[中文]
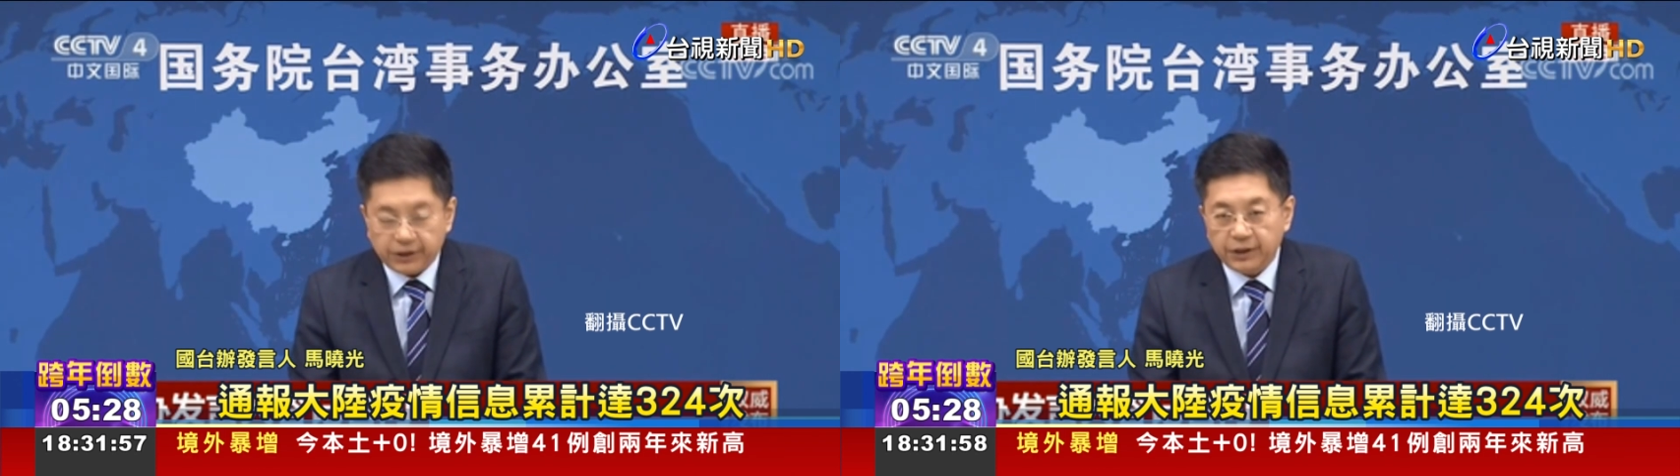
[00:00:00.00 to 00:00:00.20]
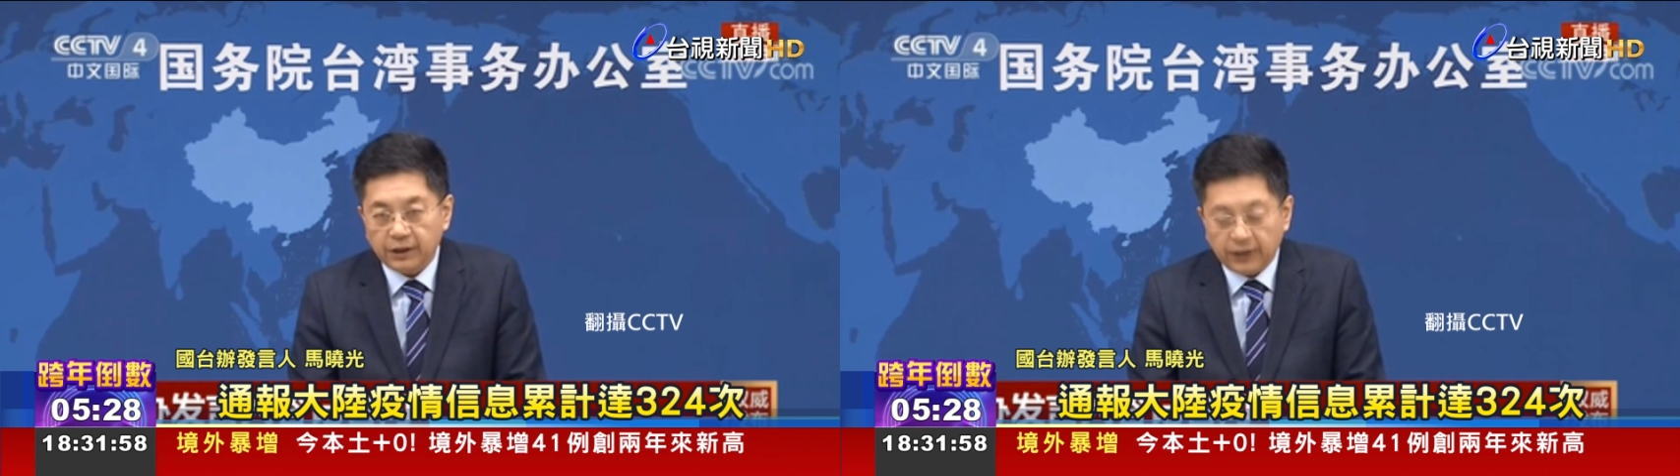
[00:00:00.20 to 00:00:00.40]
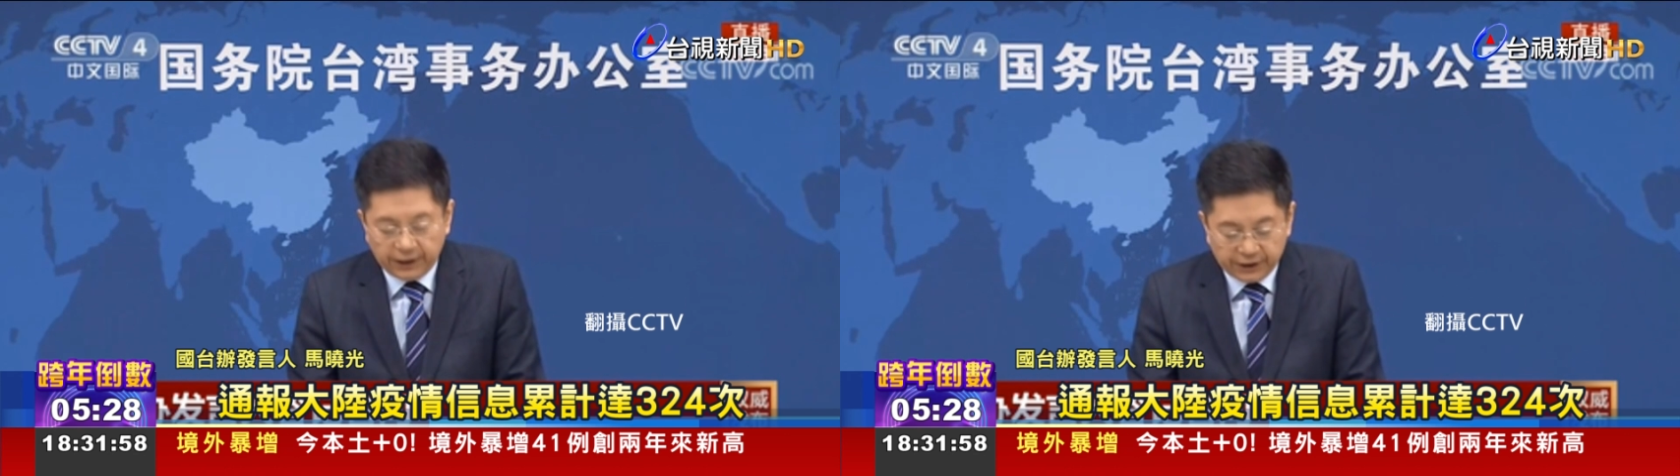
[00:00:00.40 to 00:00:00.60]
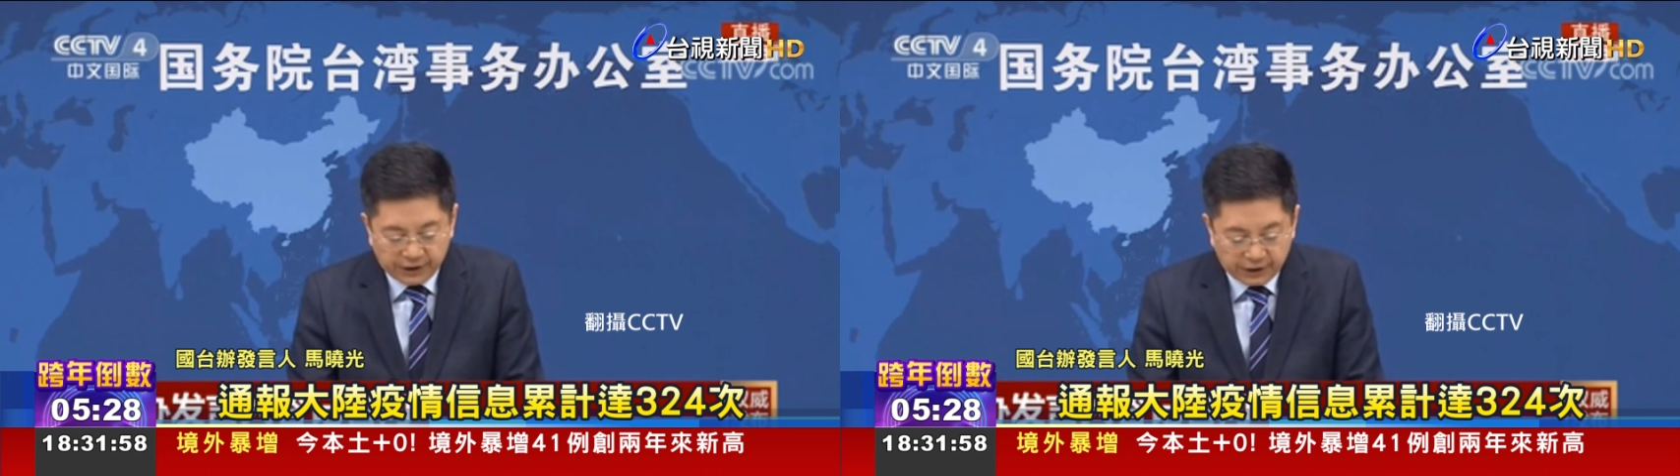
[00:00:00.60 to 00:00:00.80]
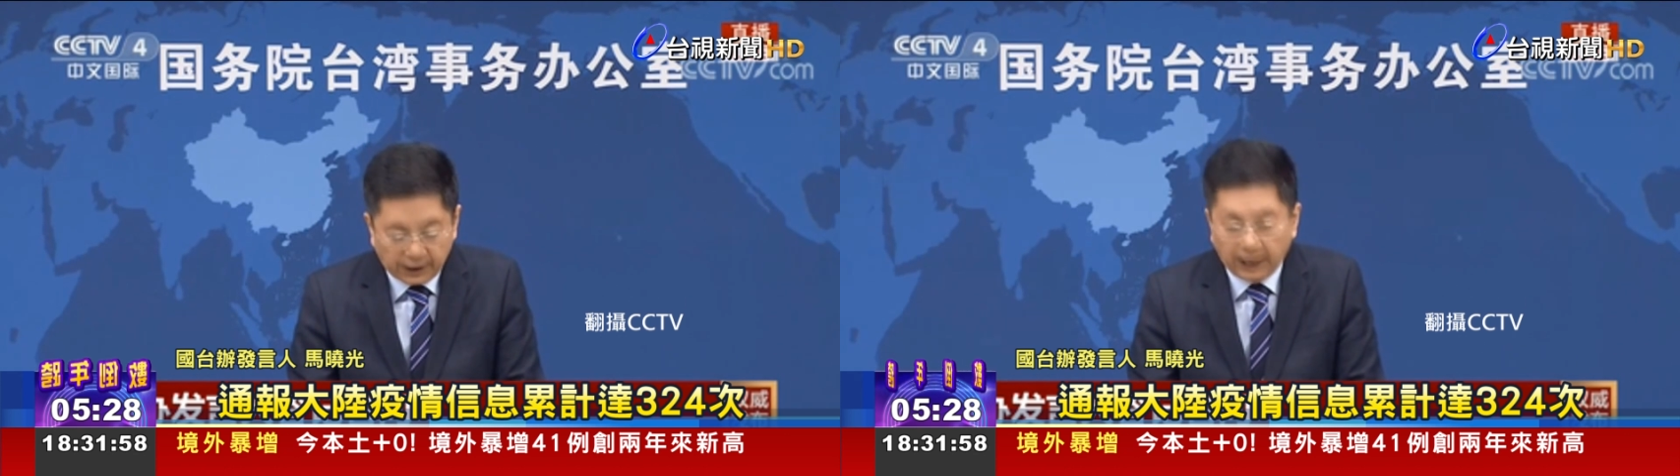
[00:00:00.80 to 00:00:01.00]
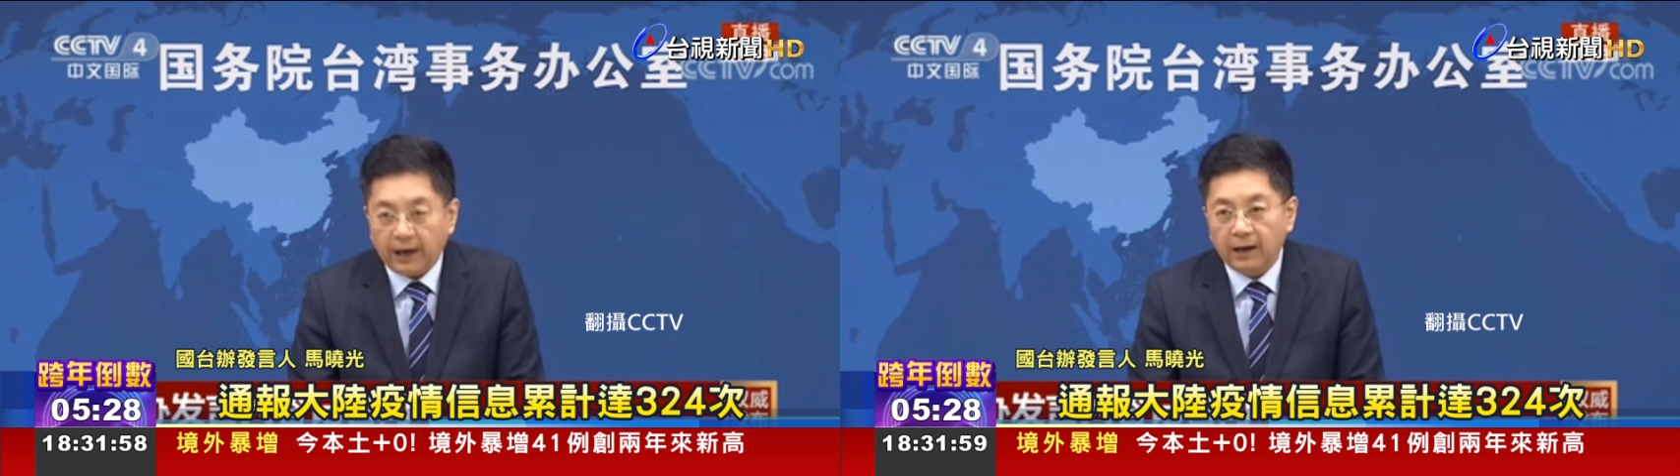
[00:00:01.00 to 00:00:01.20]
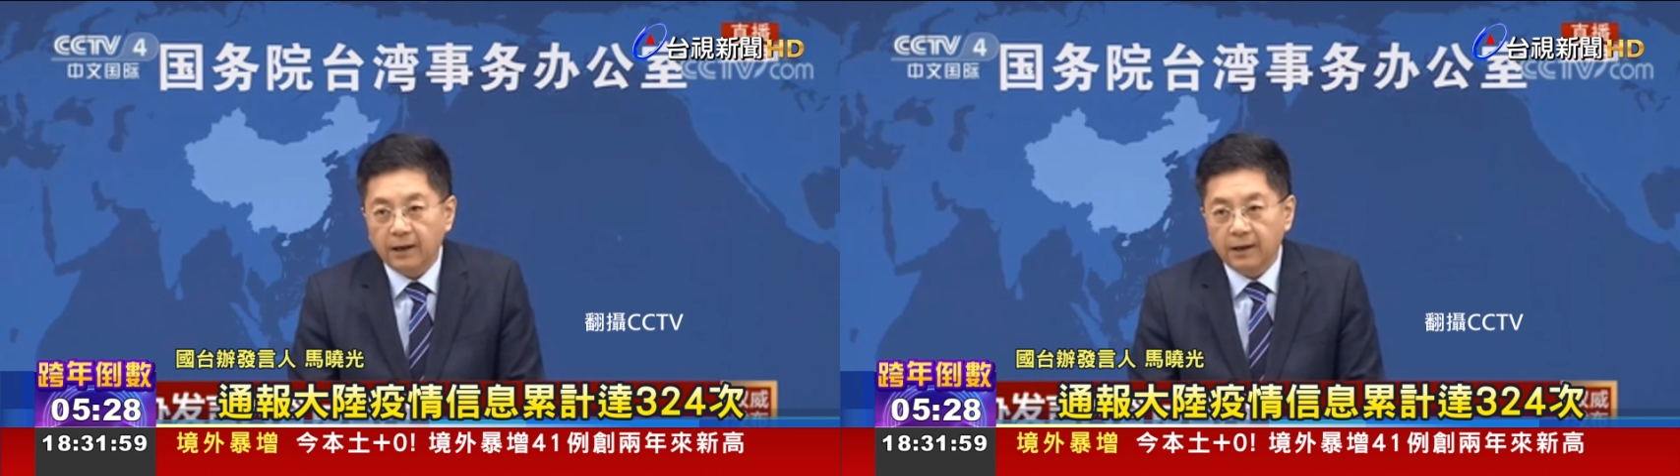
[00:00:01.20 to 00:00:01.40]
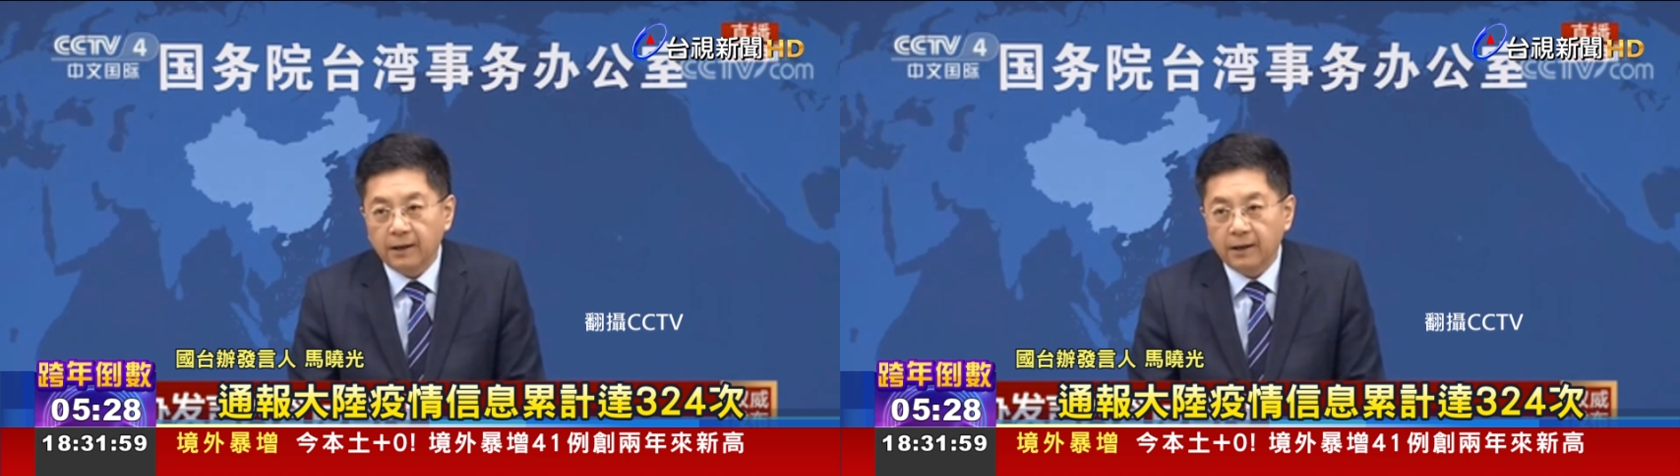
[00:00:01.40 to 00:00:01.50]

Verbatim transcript: 息累计达